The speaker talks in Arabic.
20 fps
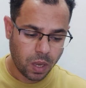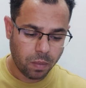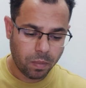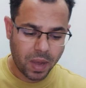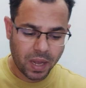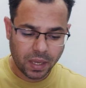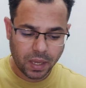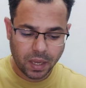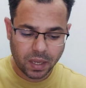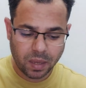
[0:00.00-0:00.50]

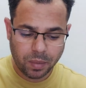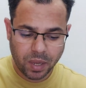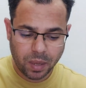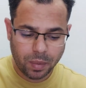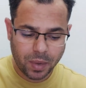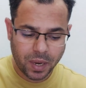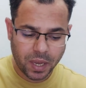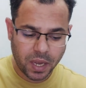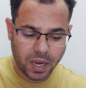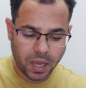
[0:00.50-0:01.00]
بعد كده
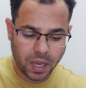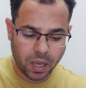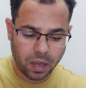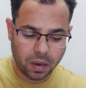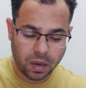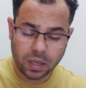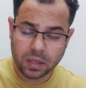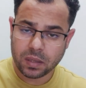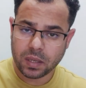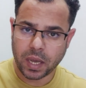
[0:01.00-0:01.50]
بيجيب لك هنا
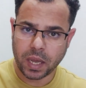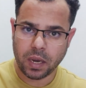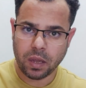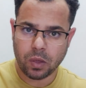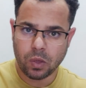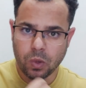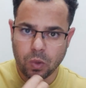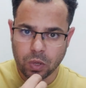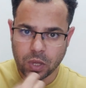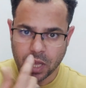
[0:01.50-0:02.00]
خيارات يعني
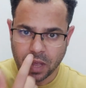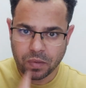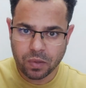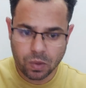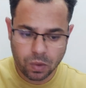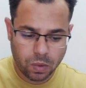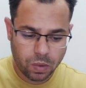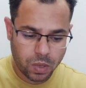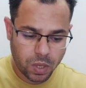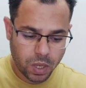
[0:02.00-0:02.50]
الصوت
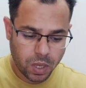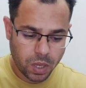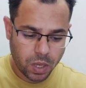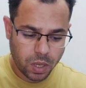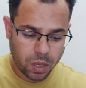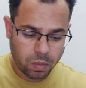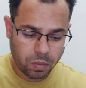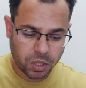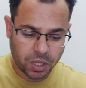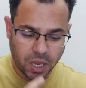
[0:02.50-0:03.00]
نفسه
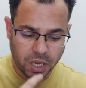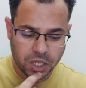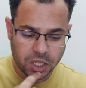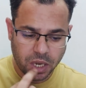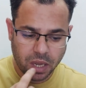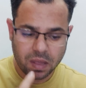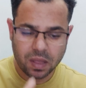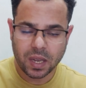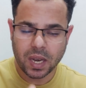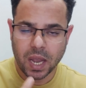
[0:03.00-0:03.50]
بتاع
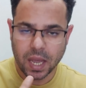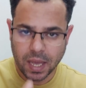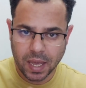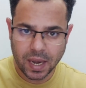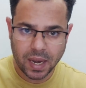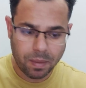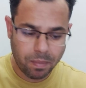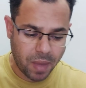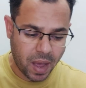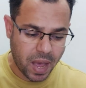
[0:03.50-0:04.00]
الشخص اللي
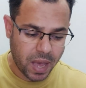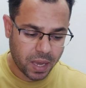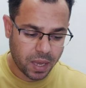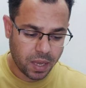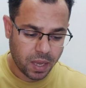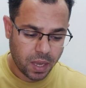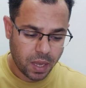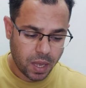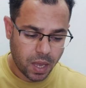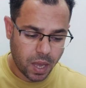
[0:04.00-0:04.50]
هيتكلم
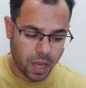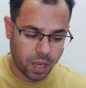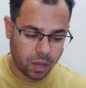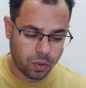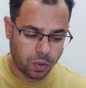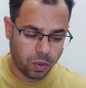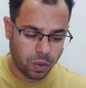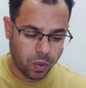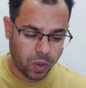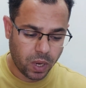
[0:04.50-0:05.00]
معاك
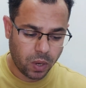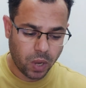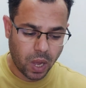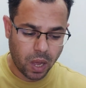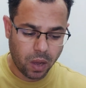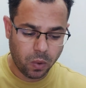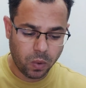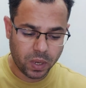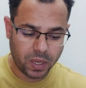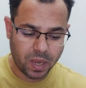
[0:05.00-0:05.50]
هيكون هو
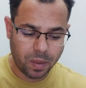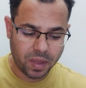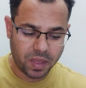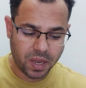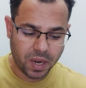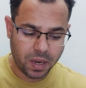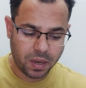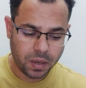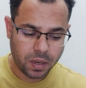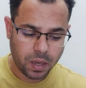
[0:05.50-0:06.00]
الاول ده
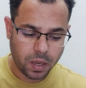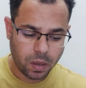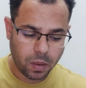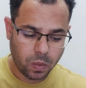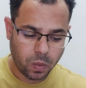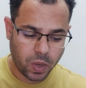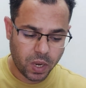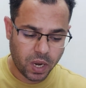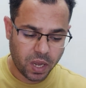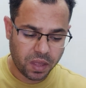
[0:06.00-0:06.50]
مثلا
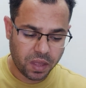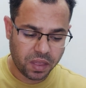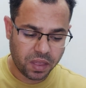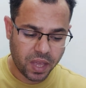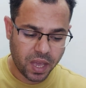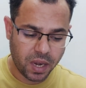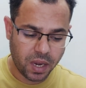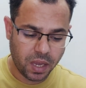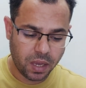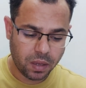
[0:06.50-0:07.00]
ولا
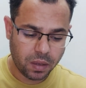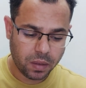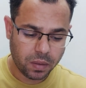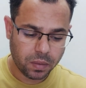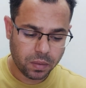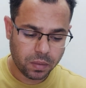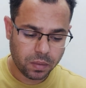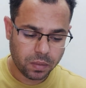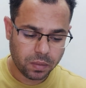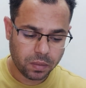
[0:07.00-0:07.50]
الثاني
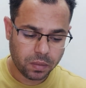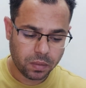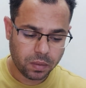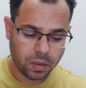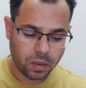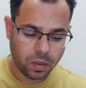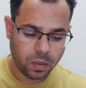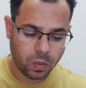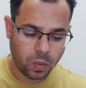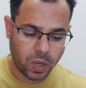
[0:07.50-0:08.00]

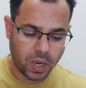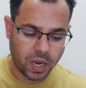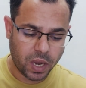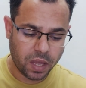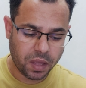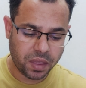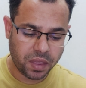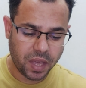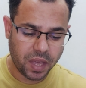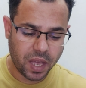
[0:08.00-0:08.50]
ولا
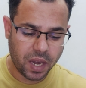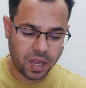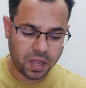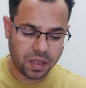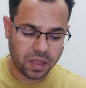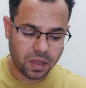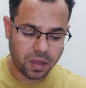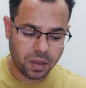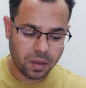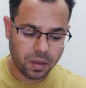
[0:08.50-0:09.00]
الثالث